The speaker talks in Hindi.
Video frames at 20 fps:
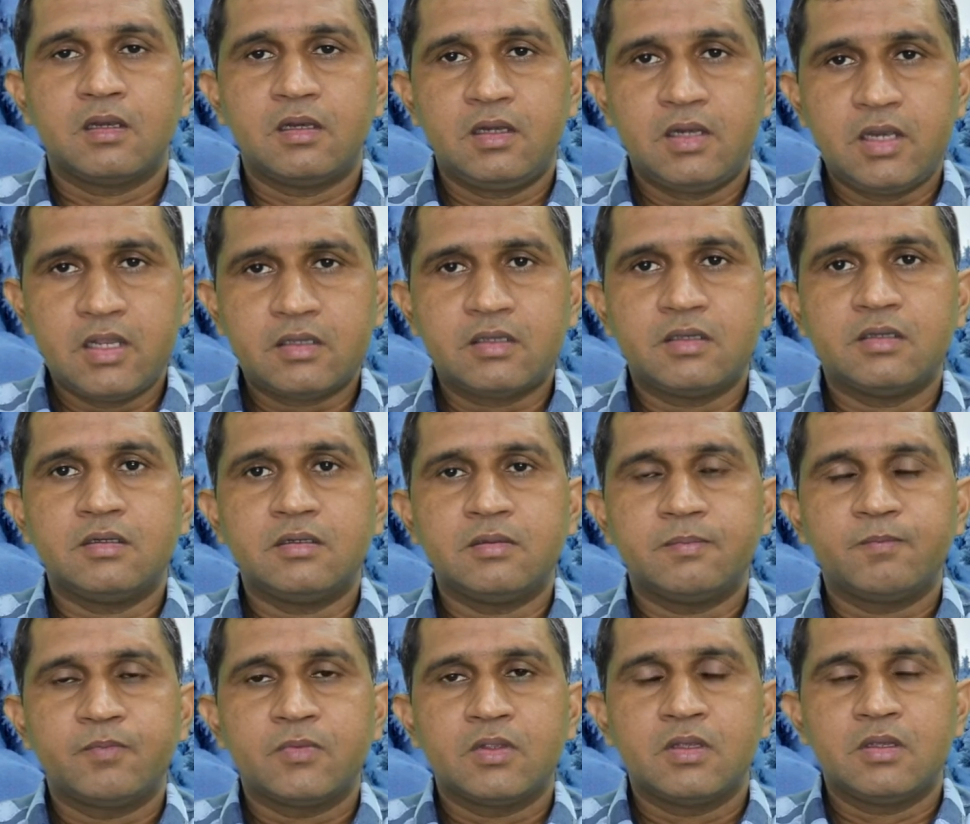लेकिन
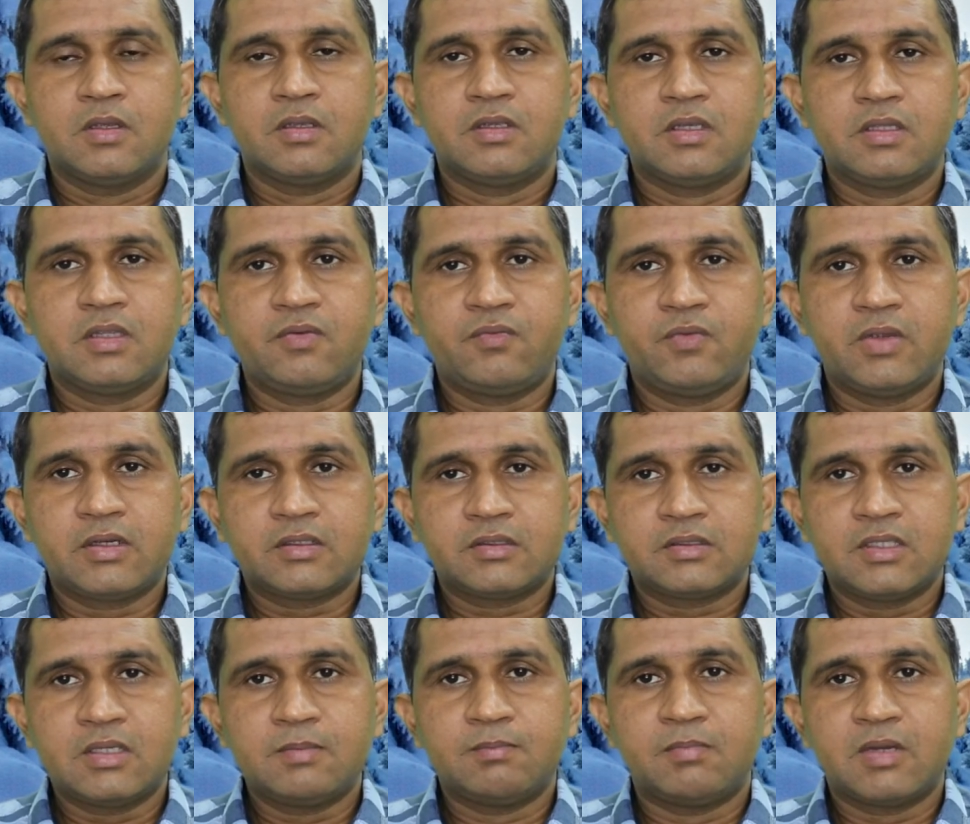यदि
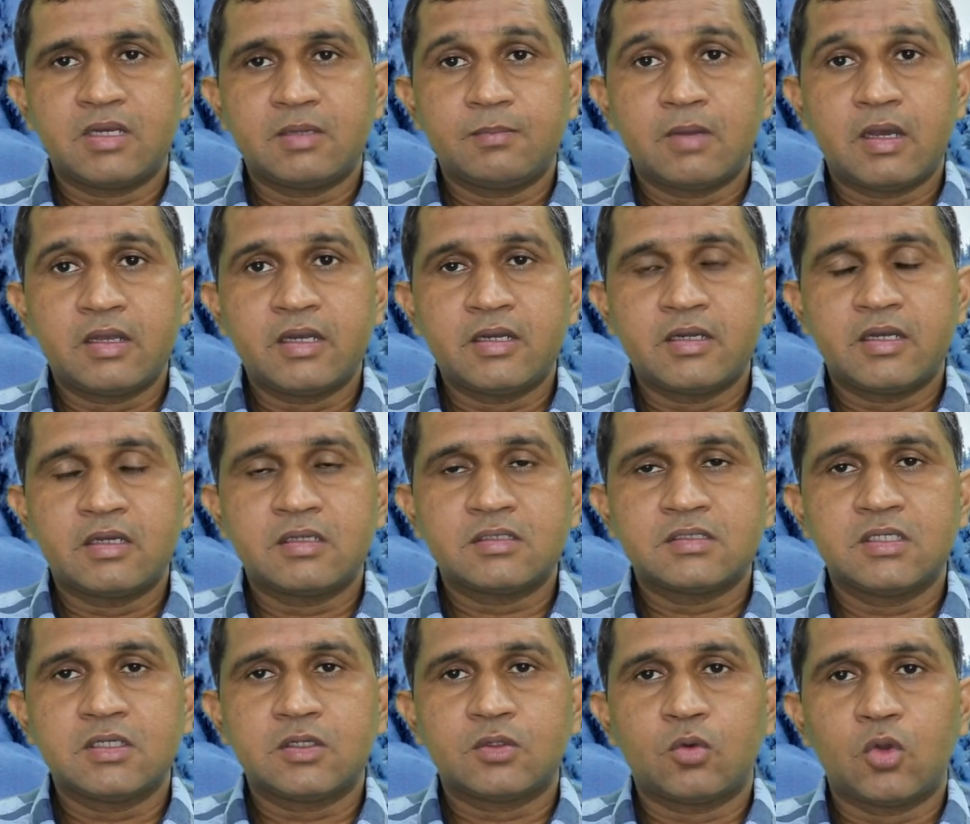व्यक्ति मनमाने ढंग
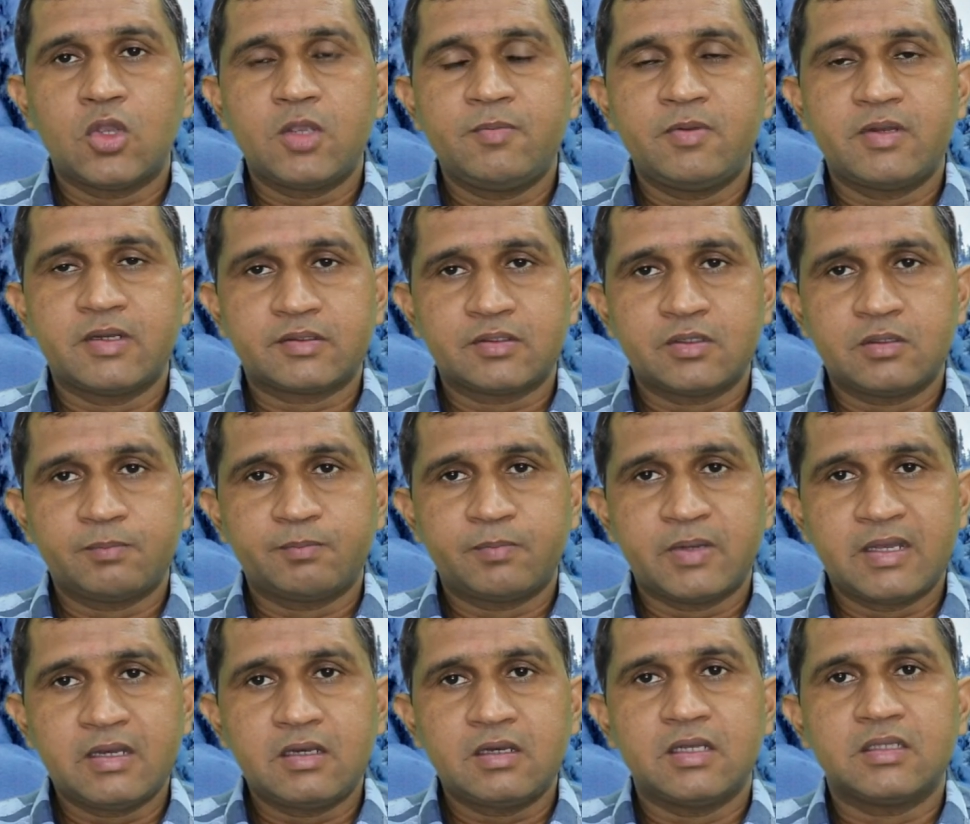से कोई भी रतन
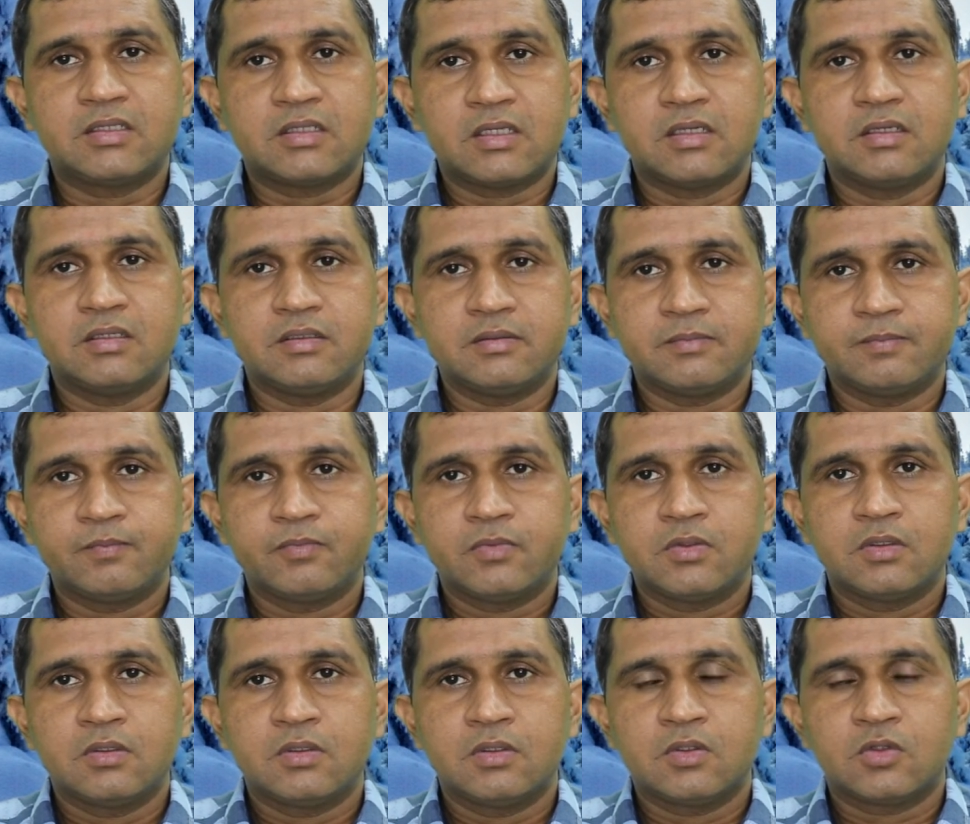पहन लेता है
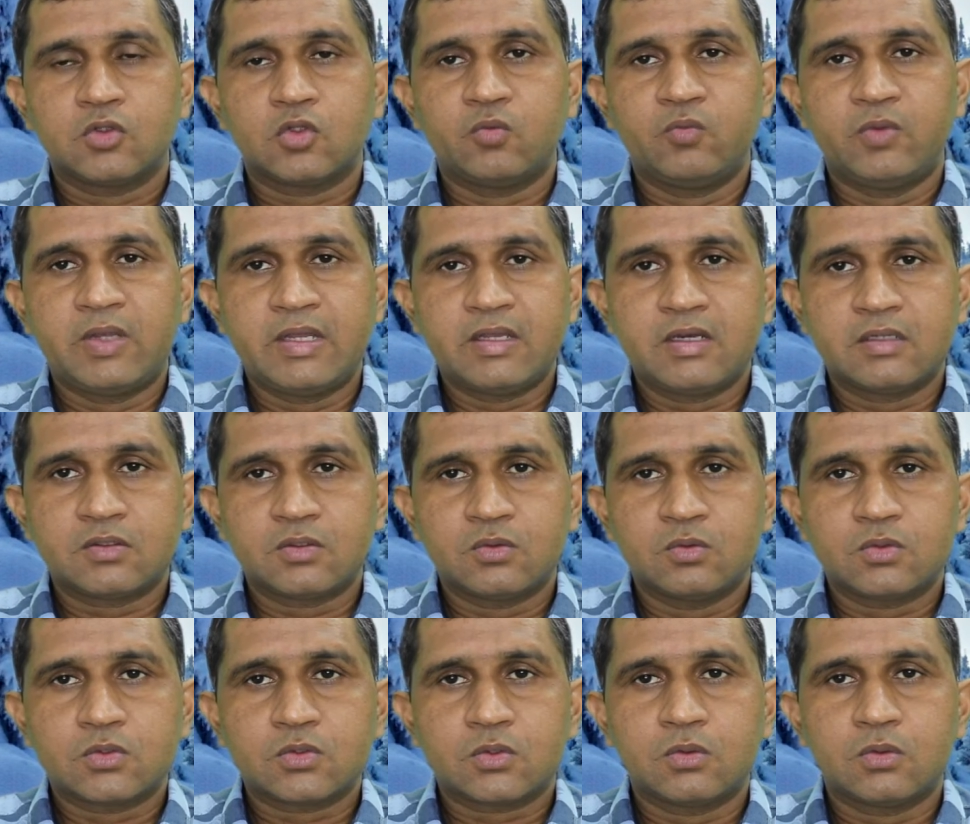तो वह रत्न
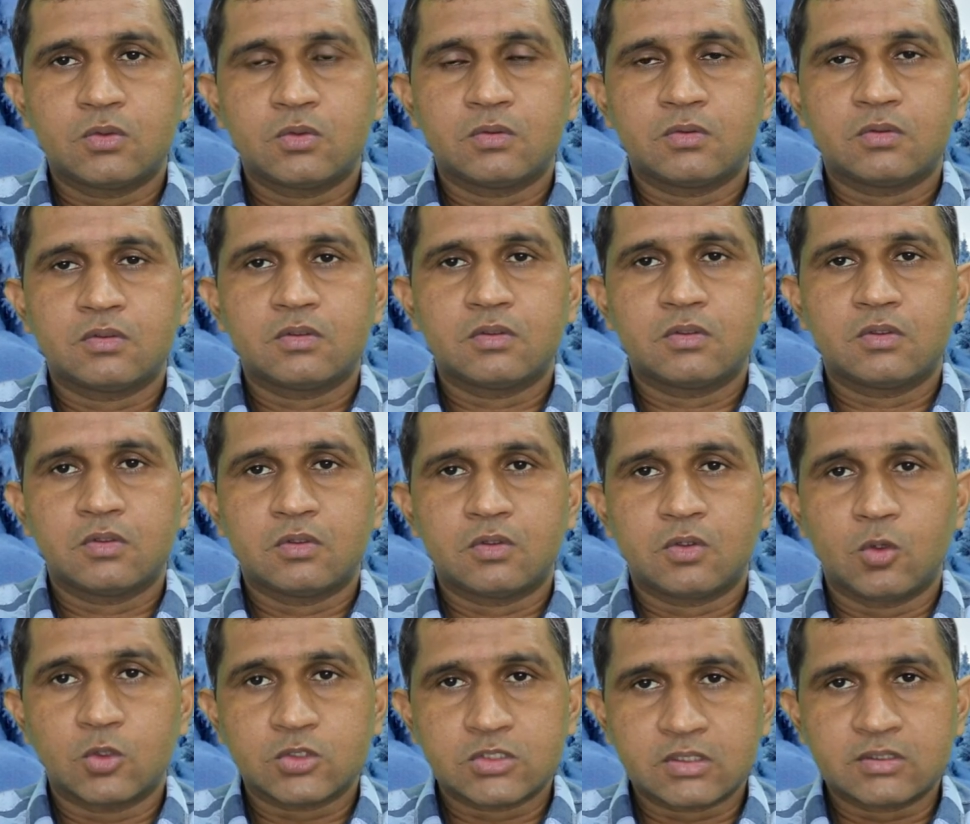उसको
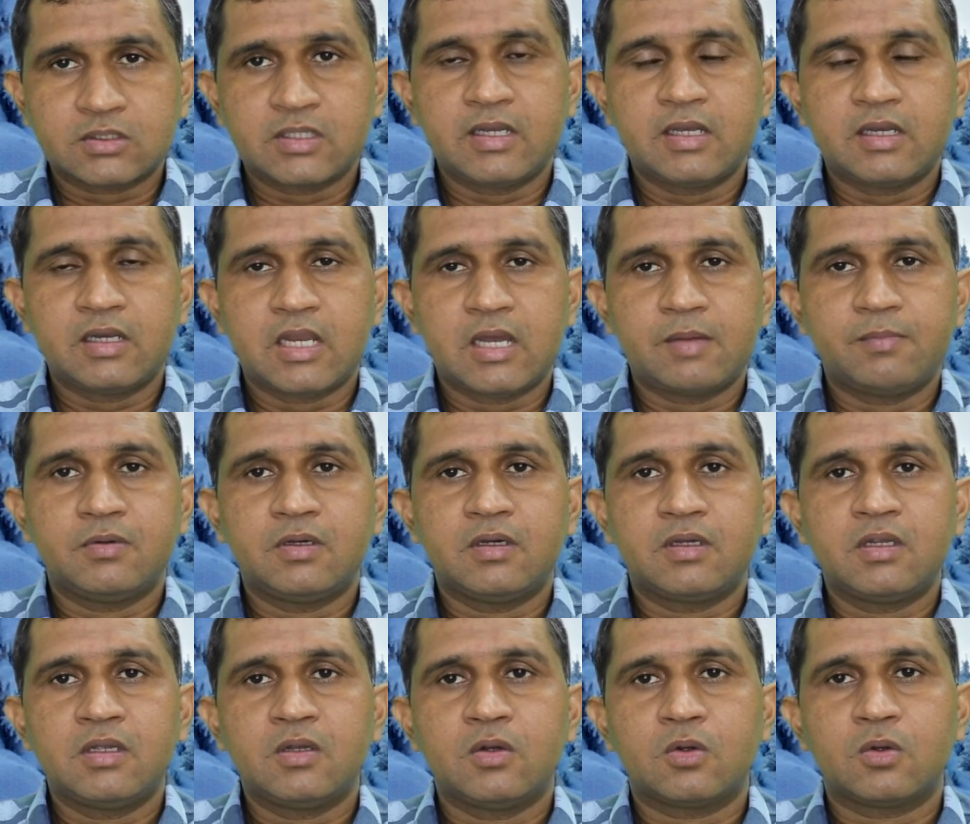हो सकता है लाभ
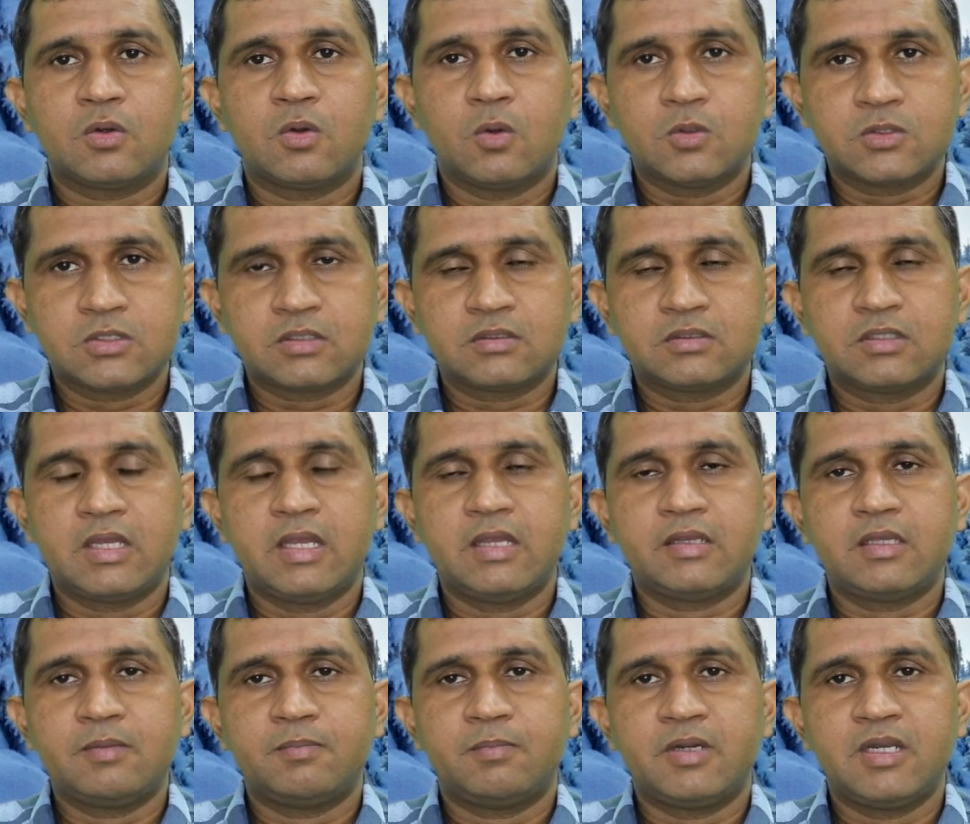करे और हो सकता
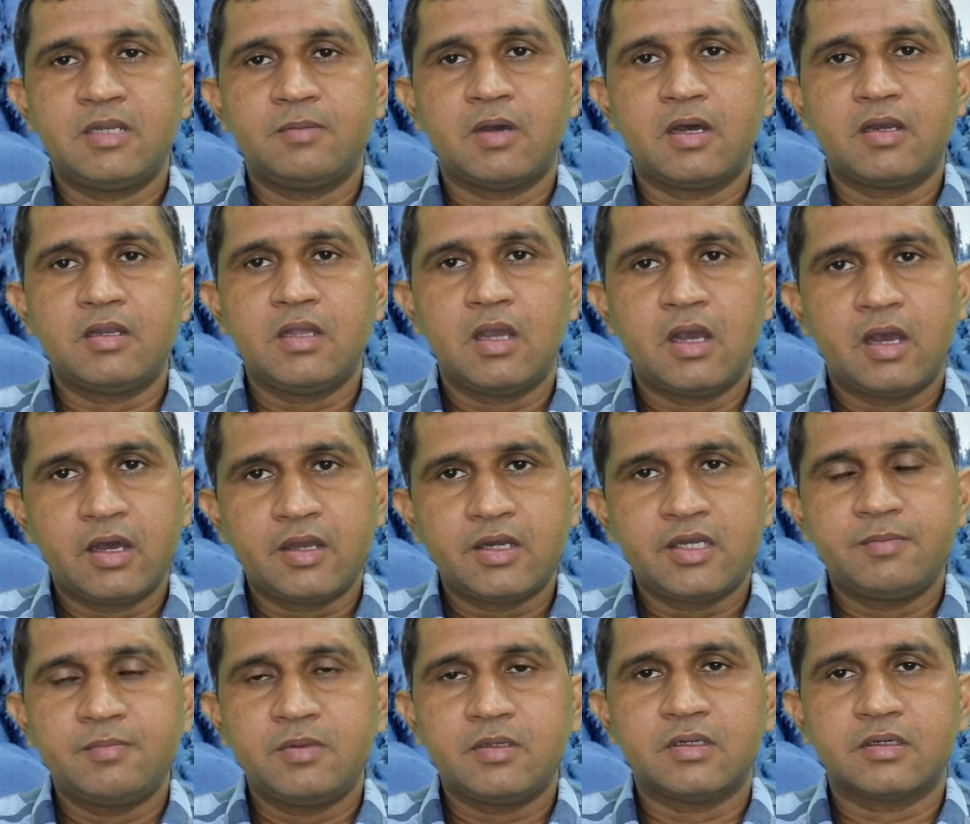है कि बड़ी भारी
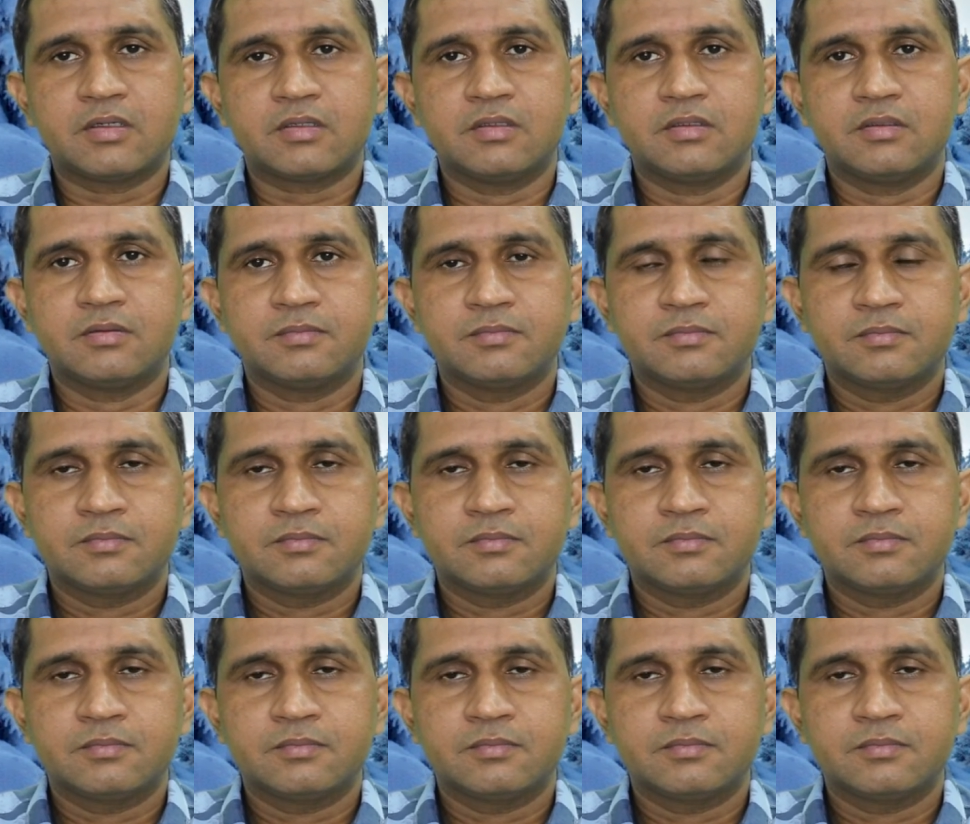हानि भी कर दें